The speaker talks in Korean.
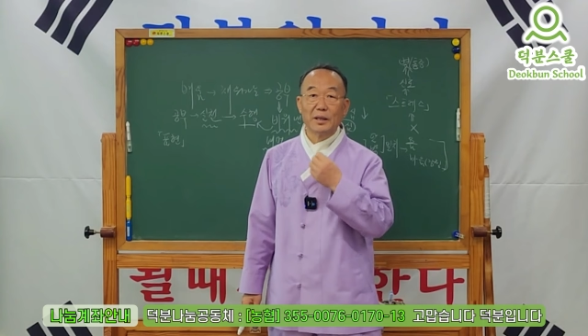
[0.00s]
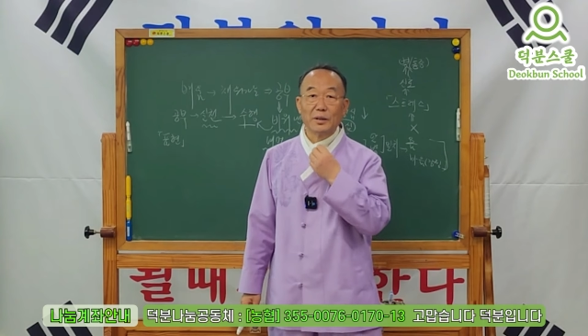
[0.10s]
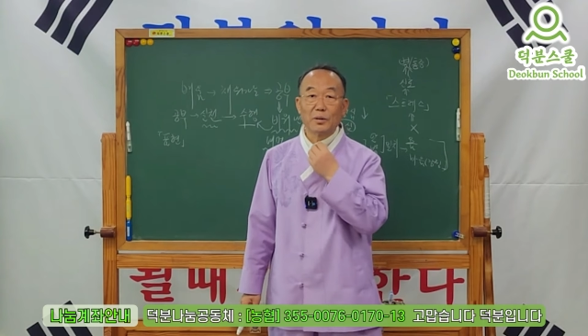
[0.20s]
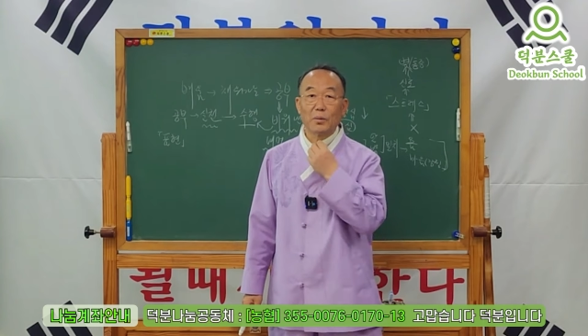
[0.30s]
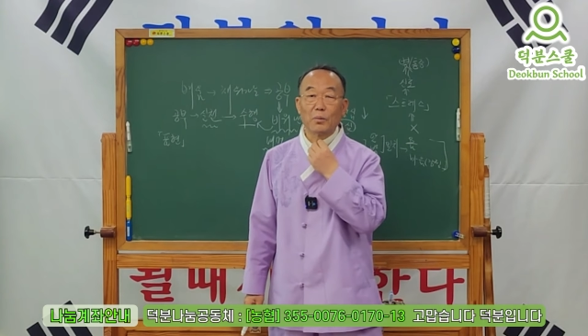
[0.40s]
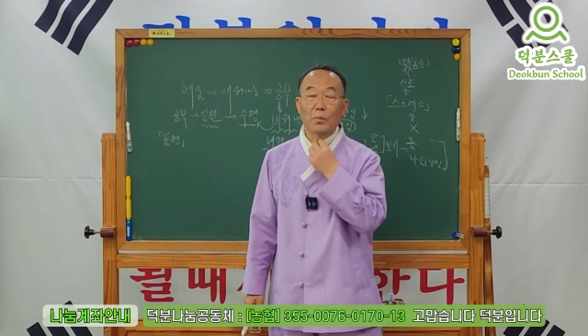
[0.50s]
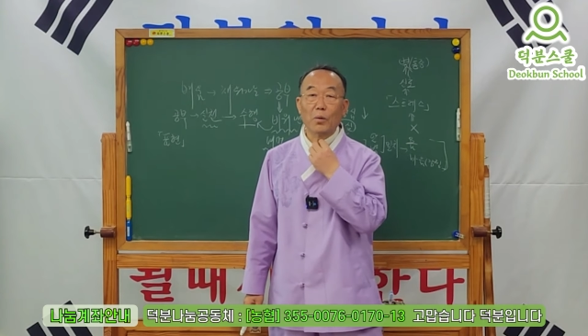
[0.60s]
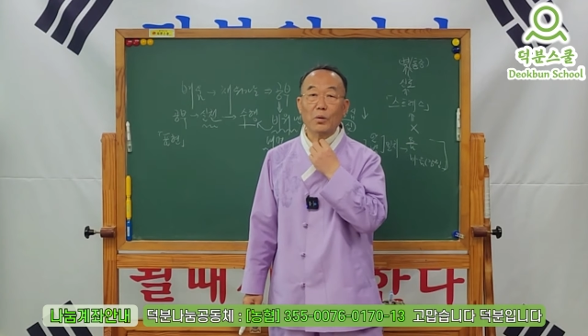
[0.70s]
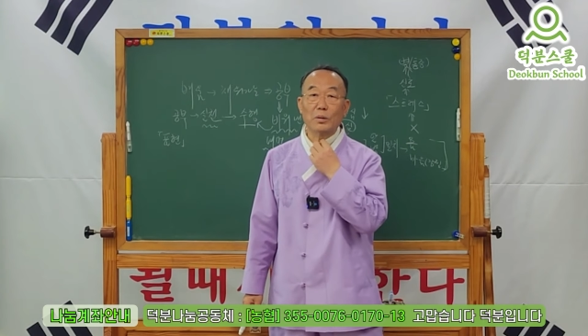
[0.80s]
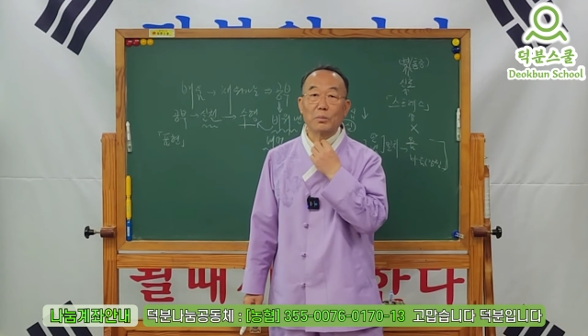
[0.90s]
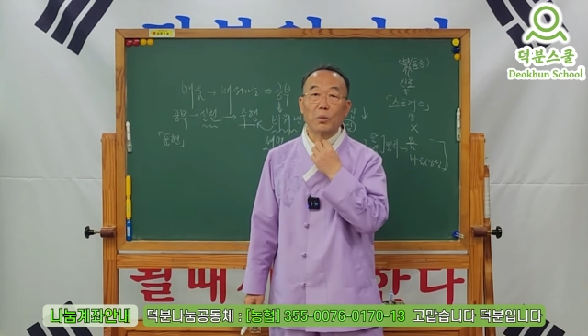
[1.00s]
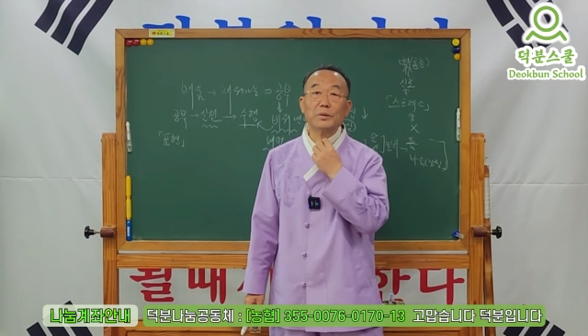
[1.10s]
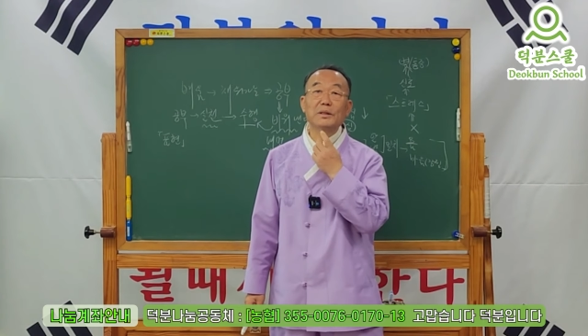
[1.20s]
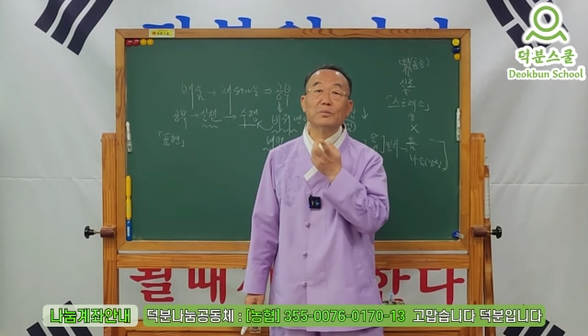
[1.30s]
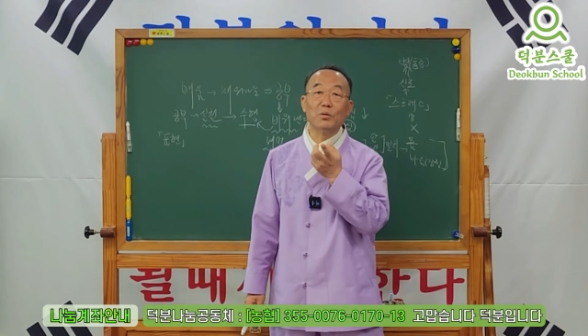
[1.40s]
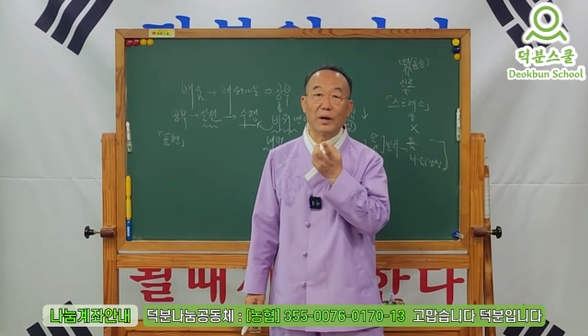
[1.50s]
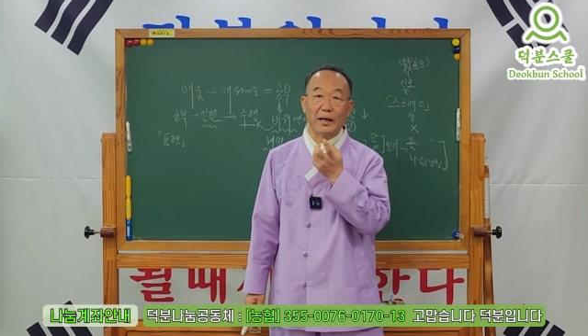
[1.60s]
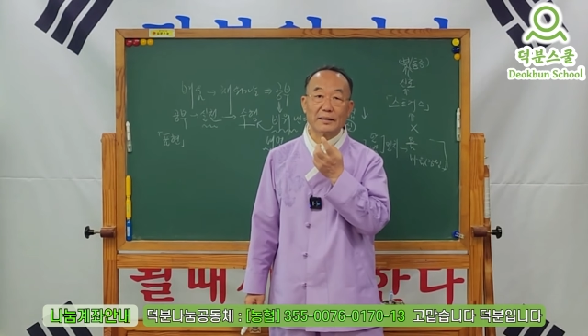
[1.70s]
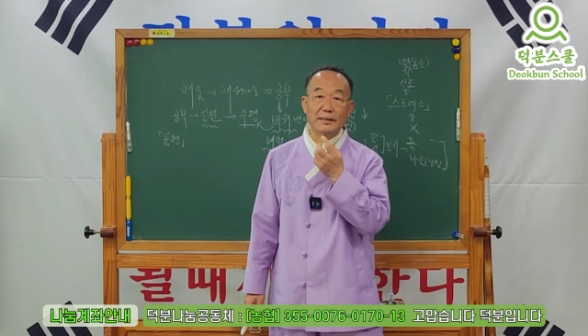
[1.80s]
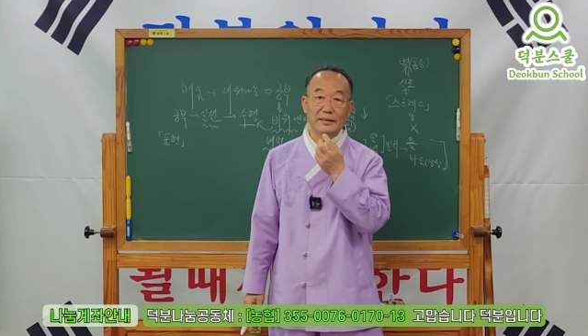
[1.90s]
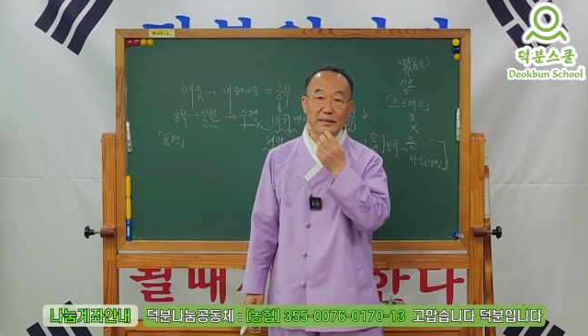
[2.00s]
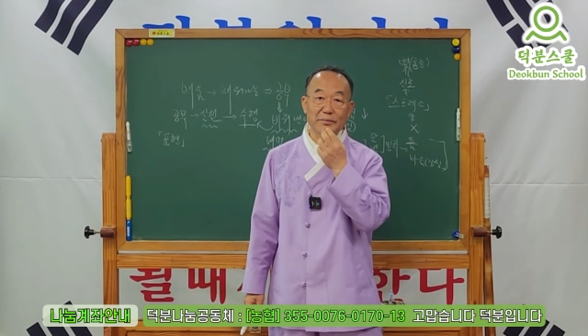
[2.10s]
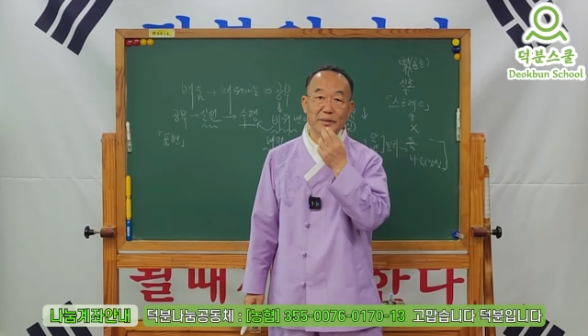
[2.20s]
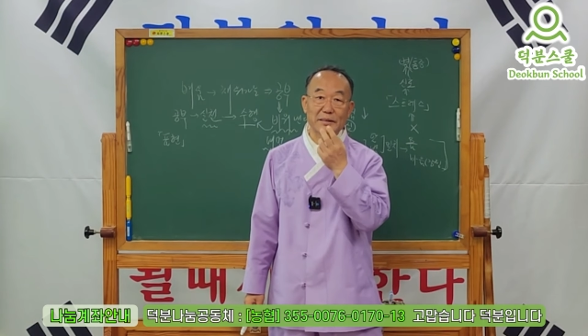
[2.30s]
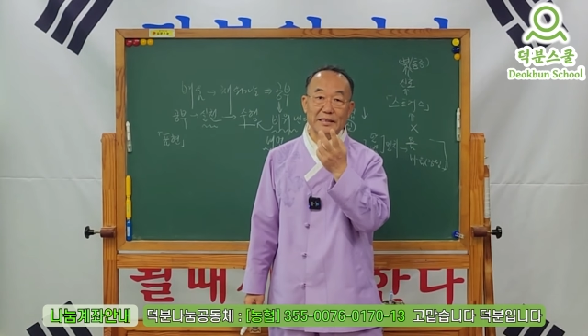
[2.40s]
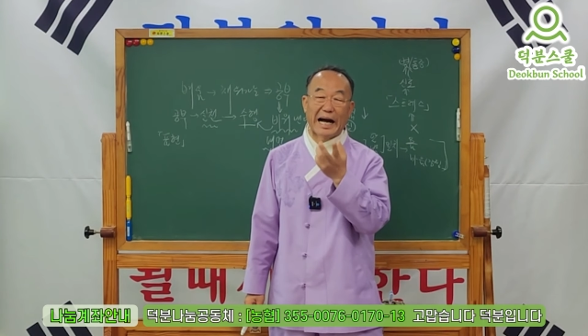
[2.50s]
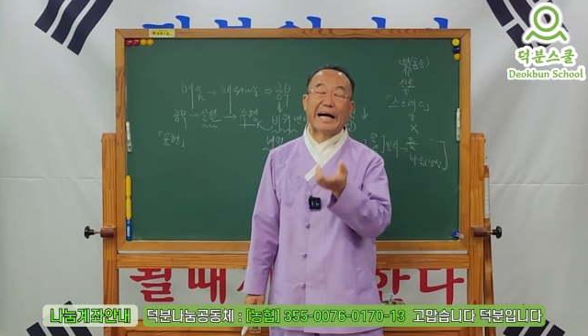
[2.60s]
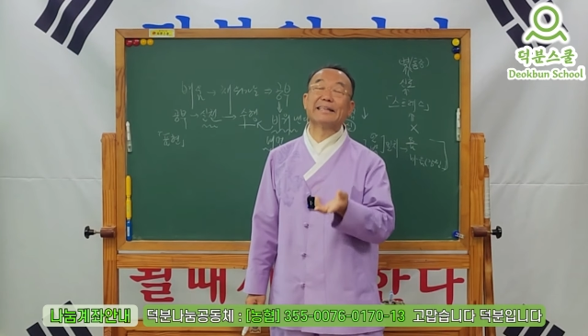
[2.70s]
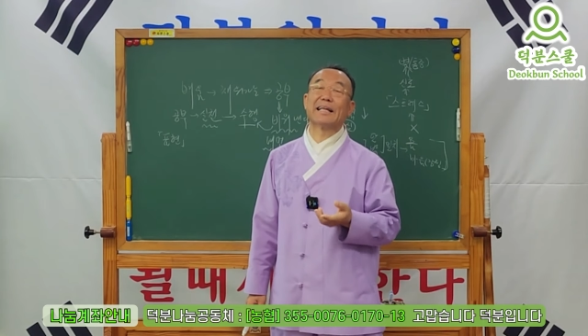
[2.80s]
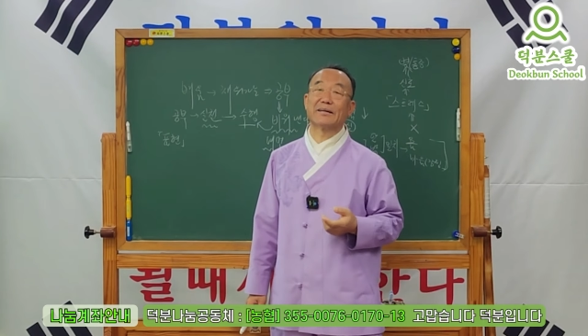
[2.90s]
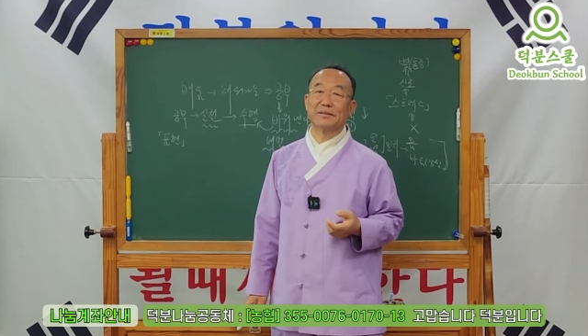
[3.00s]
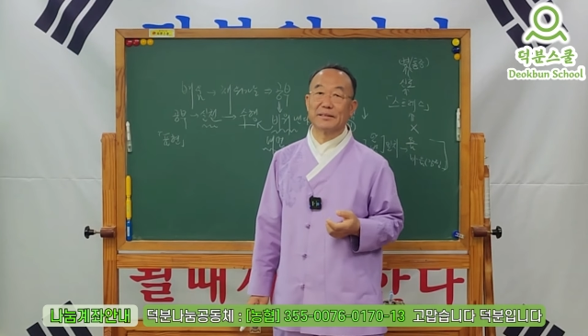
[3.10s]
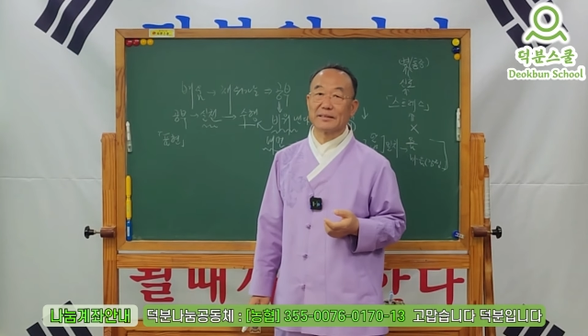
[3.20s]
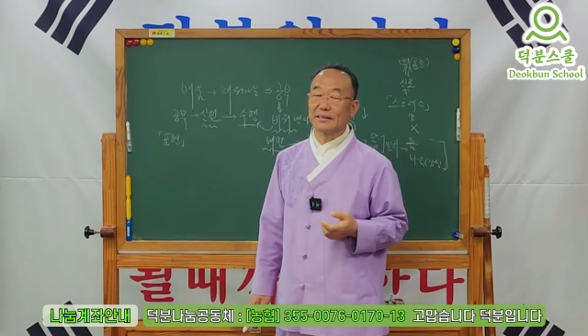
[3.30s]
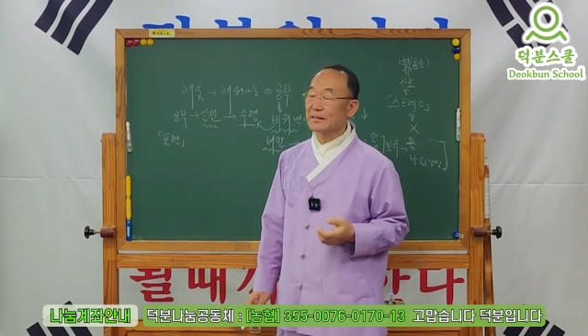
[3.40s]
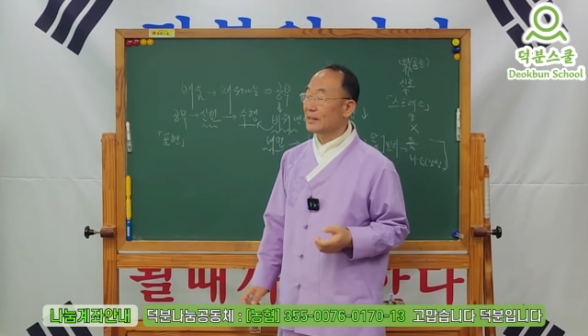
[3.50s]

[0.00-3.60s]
요 목을 못 넘어와. 그래서 입에서는 안 나와요. 그러니까